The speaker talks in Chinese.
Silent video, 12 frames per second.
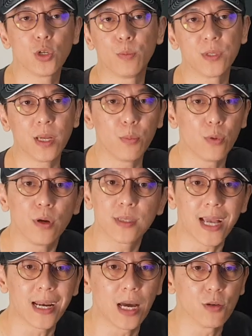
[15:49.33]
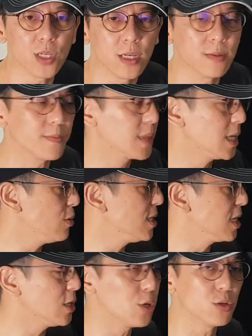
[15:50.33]
就比较不用伤脑筋，因为
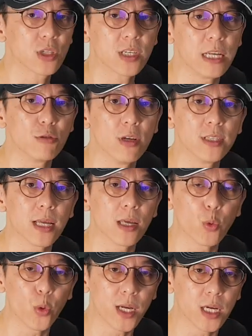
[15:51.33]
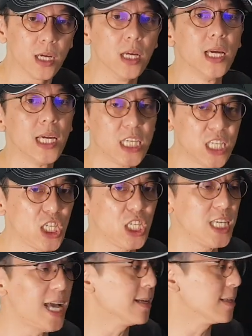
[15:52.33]
这个都是跟原厂的规格是一样